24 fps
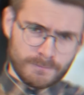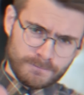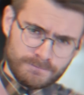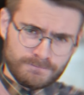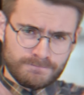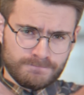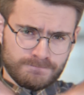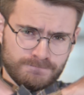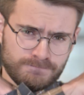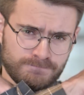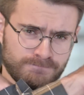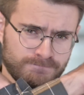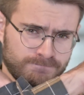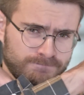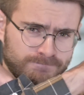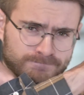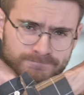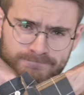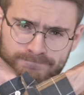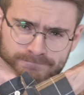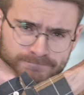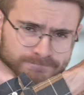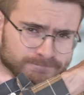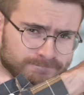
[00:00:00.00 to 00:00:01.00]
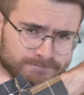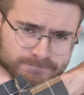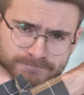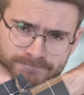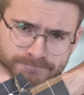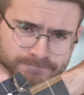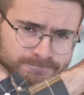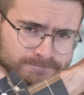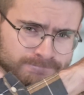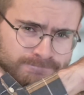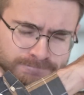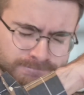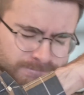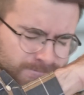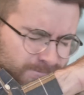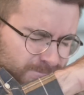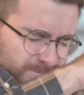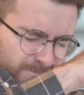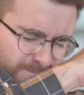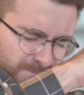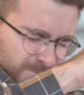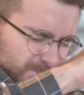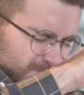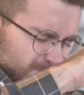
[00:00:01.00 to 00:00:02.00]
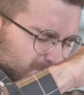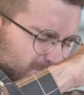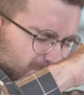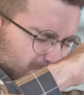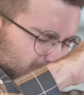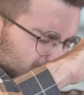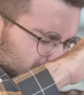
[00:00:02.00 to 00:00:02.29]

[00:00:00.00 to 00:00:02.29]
zat perekat tidak diperbolehkan selama